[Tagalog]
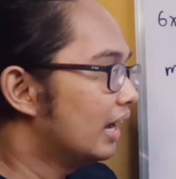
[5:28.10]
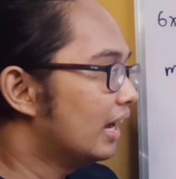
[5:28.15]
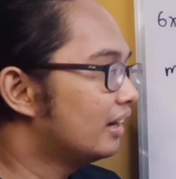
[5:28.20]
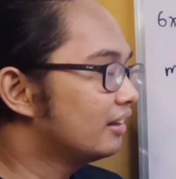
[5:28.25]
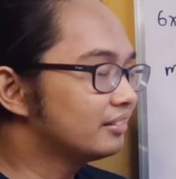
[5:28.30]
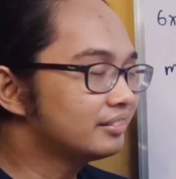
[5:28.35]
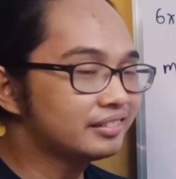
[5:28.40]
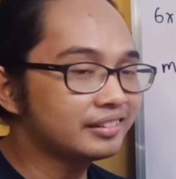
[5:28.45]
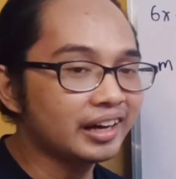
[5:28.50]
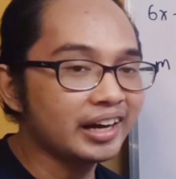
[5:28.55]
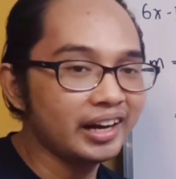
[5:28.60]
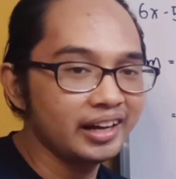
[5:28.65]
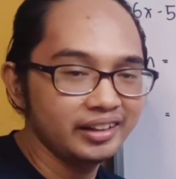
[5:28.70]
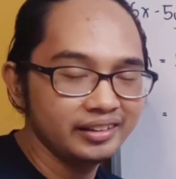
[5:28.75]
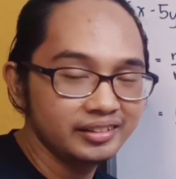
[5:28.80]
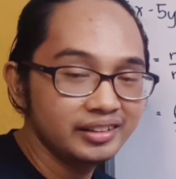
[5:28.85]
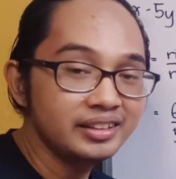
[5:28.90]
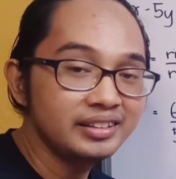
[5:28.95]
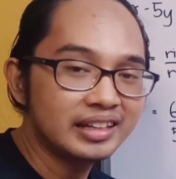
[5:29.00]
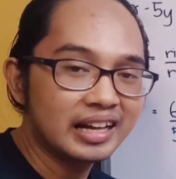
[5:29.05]
ang
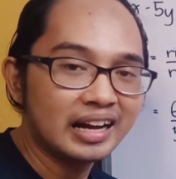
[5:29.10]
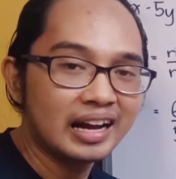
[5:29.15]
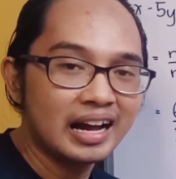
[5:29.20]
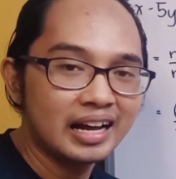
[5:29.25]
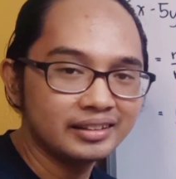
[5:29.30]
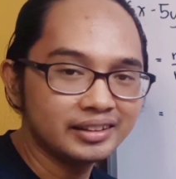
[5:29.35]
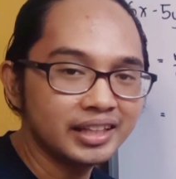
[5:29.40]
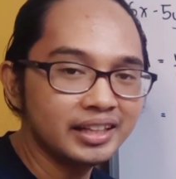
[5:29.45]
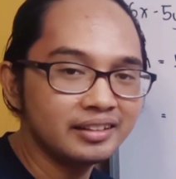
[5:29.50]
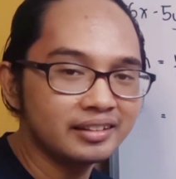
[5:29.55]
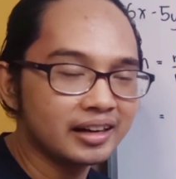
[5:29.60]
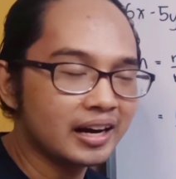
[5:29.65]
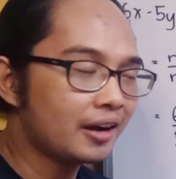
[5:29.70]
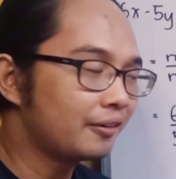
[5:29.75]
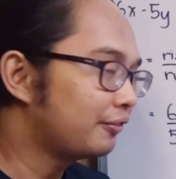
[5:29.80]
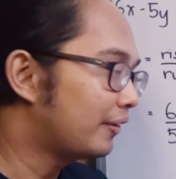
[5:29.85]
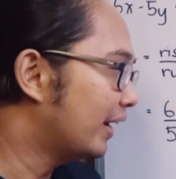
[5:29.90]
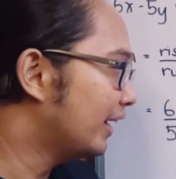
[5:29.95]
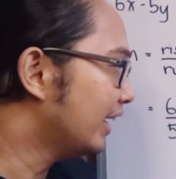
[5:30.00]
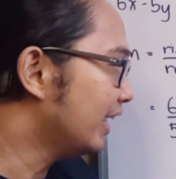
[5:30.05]
trend ng ating
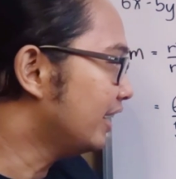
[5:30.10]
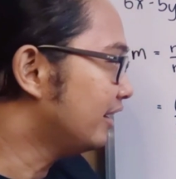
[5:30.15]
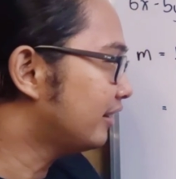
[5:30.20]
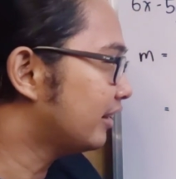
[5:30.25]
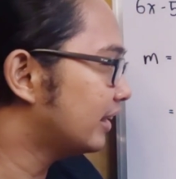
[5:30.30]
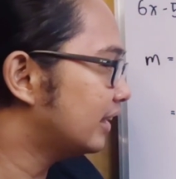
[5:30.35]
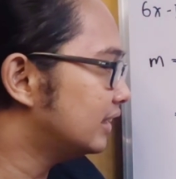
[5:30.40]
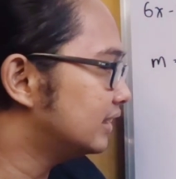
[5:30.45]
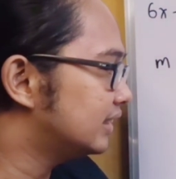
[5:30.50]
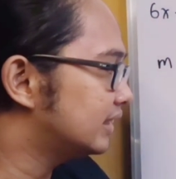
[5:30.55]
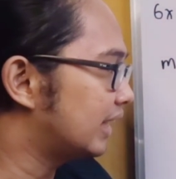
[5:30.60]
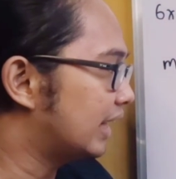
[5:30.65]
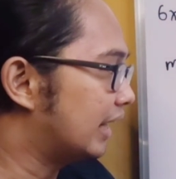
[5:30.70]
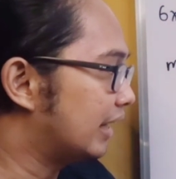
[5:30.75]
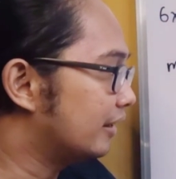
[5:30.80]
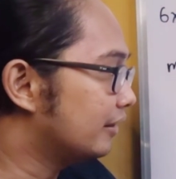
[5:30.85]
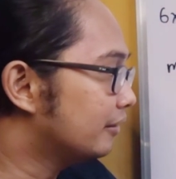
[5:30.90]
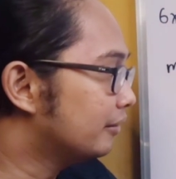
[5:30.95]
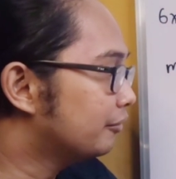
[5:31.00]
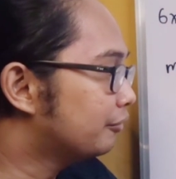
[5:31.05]
graph ay
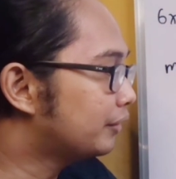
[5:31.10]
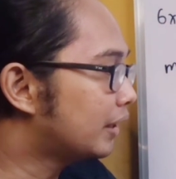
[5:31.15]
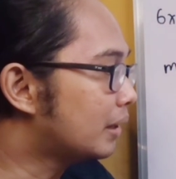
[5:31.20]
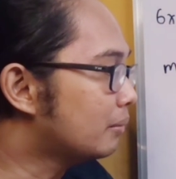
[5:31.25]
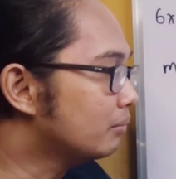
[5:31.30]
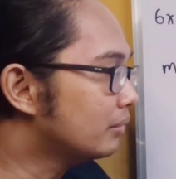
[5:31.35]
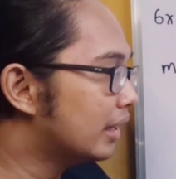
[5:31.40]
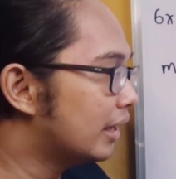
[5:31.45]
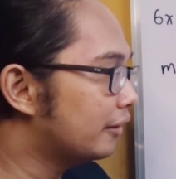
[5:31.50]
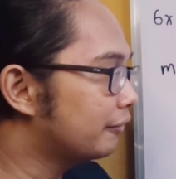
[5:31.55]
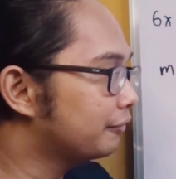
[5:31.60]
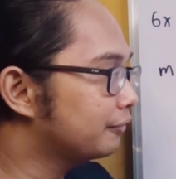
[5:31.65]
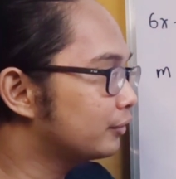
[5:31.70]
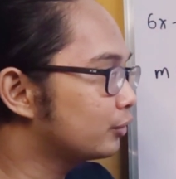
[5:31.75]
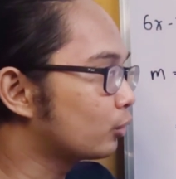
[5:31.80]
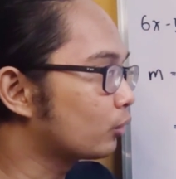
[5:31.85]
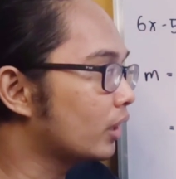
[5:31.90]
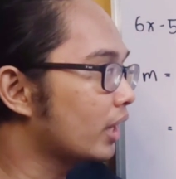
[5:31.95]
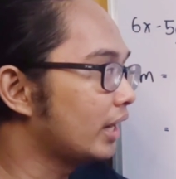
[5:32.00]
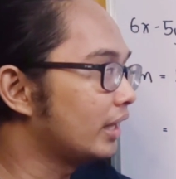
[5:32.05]
increasing from left
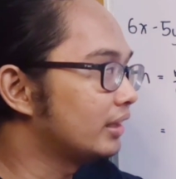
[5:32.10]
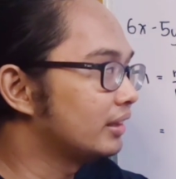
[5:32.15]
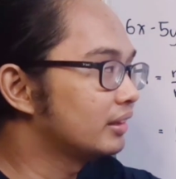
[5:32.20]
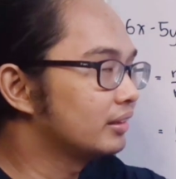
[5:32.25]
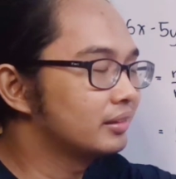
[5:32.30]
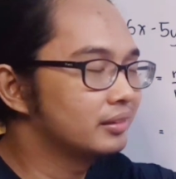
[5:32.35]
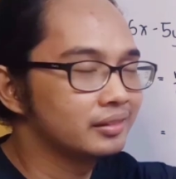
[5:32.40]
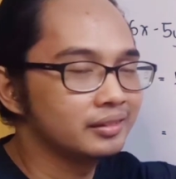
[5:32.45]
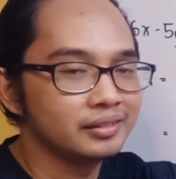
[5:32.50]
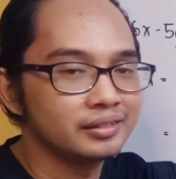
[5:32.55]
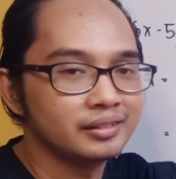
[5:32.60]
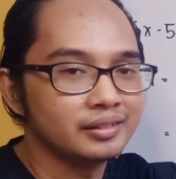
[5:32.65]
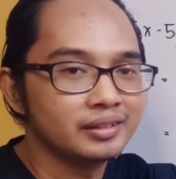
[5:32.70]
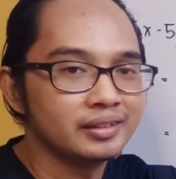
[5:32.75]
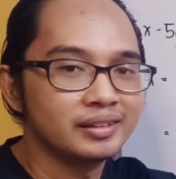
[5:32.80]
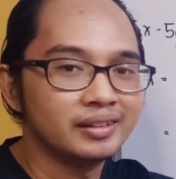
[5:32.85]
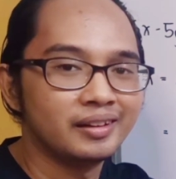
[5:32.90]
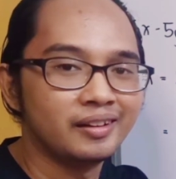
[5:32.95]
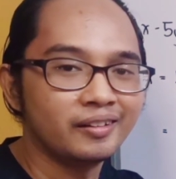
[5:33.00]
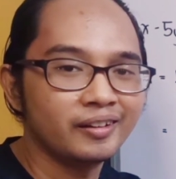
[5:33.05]
to right.
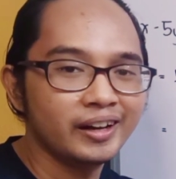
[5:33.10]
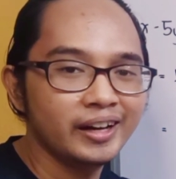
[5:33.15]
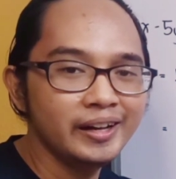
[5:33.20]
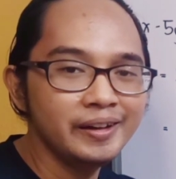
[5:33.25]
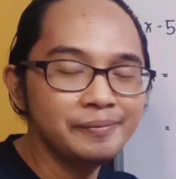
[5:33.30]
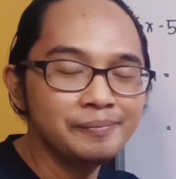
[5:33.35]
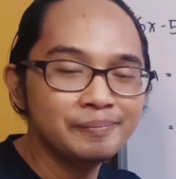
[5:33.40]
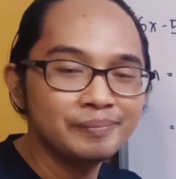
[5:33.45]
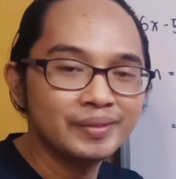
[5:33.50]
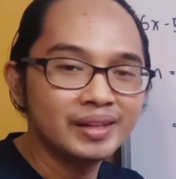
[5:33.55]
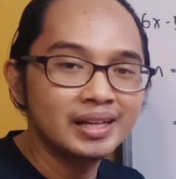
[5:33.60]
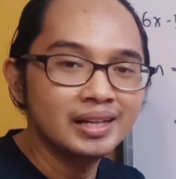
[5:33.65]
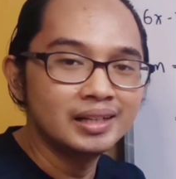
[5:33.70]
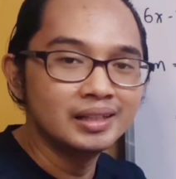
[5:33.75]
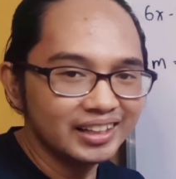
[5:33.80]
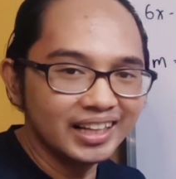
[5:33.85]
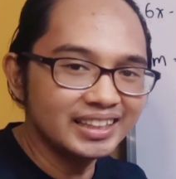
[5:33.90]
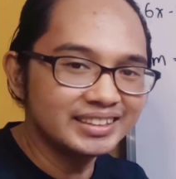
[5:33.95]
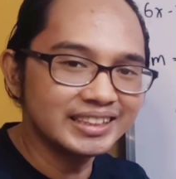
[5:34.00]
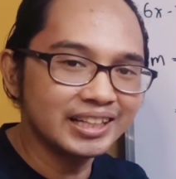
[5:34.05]
Okay?
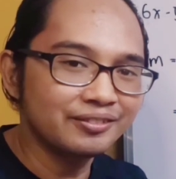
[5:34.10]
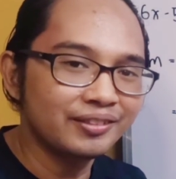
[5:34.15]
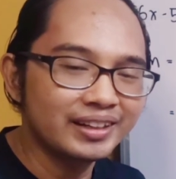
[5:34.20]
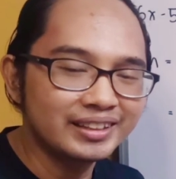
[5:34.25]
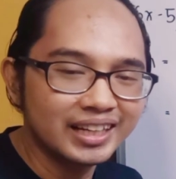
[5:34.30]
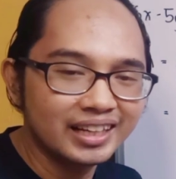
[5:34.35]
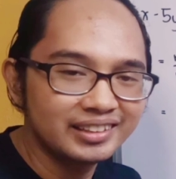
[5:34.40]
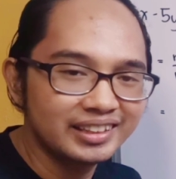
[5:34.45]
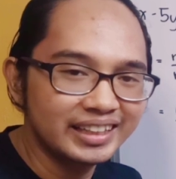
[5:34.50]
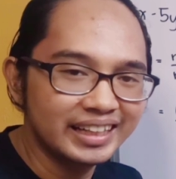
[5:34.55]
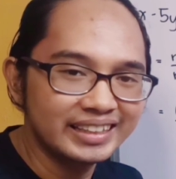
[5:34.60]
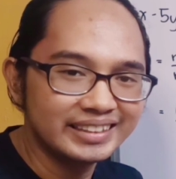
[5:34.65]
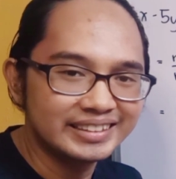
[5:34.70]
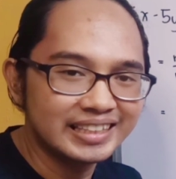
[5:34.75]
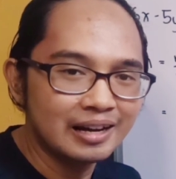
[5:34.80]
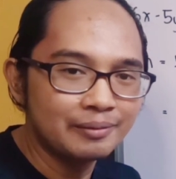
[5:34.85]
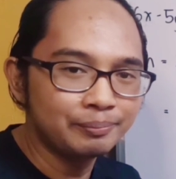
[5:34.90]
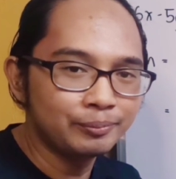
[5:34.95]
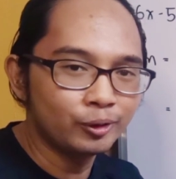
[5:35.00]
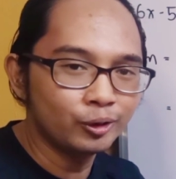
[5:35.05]
Now let's have another
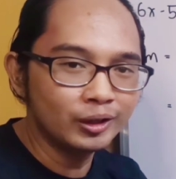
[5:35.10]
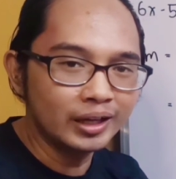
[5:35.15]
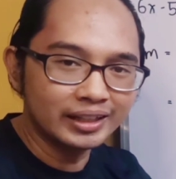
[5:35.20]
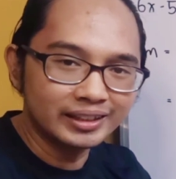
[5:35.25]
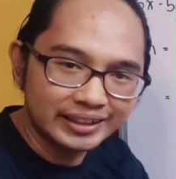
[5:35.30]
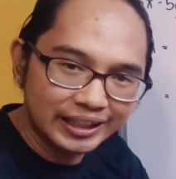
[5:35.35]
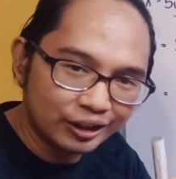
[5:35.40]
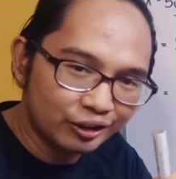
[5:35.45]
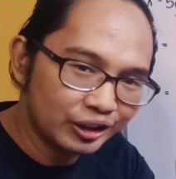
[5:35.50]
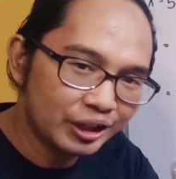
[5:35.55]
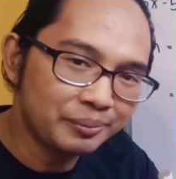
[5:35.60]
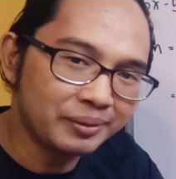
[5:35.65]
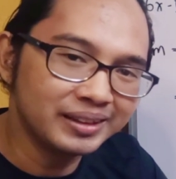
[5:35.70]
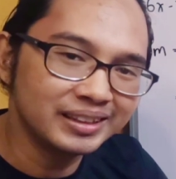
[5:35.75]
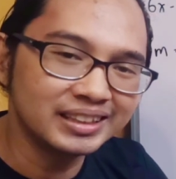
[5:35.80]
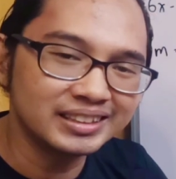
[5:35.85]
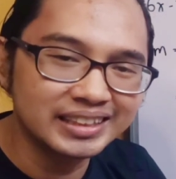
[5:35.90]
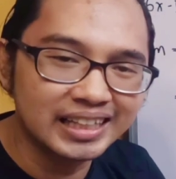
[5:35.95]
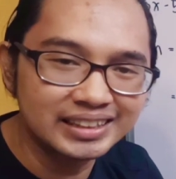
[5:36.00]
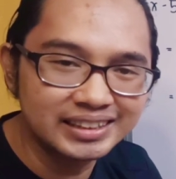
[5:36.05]
example at tayo
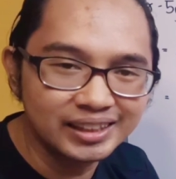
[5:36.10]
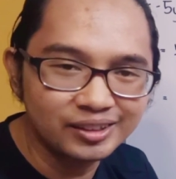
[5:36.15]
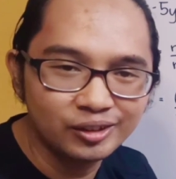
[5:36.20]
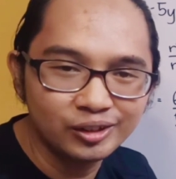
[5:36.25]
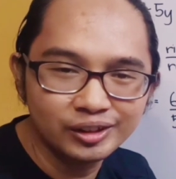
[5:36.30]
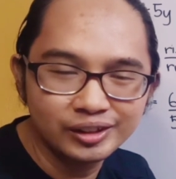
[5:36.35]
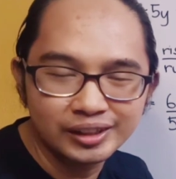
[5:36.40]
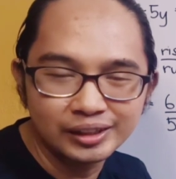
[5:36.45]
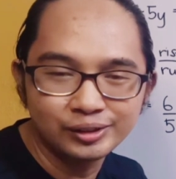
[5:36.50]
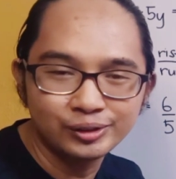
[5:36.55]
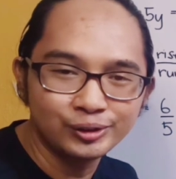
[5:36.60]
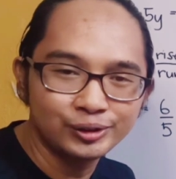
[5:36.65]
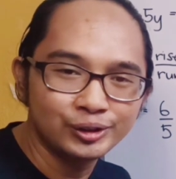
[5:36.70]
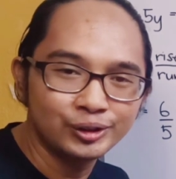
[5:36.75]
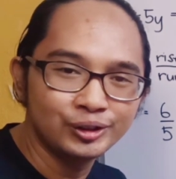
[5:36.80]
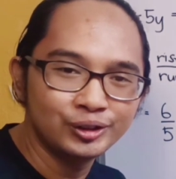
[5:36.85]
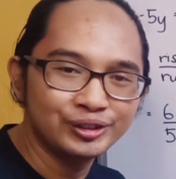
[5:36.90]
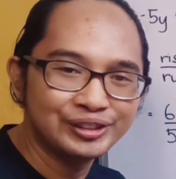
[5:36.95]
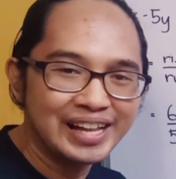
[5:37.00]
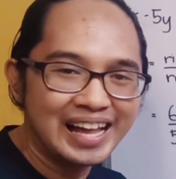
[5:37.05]
naman ang sasagot sa
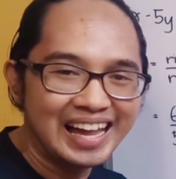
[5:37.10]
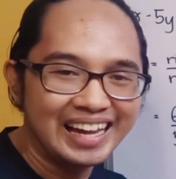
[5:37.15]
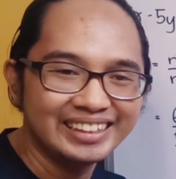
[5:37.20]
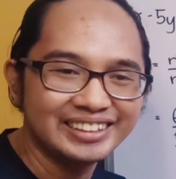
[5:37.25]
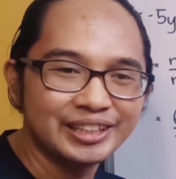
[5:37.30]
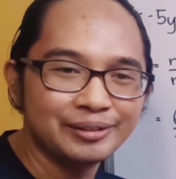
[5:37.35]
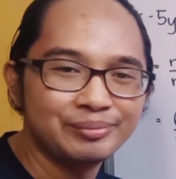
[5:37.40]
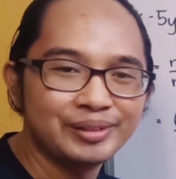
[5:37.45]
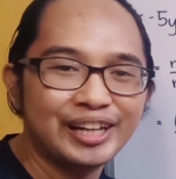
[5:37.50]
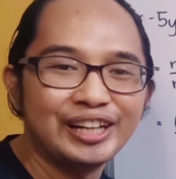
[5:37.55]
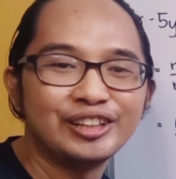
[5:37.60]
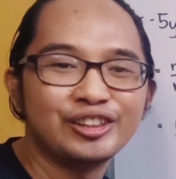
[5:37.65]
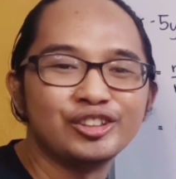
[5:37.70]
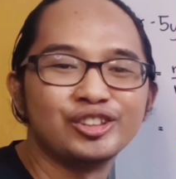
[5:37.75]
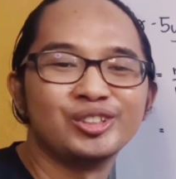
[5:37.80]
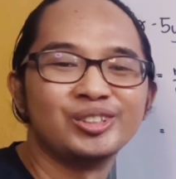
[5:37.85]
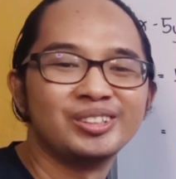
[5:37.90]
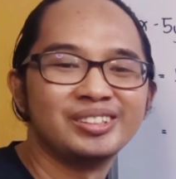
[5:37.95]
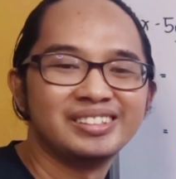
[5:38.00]
susunod na item na ito.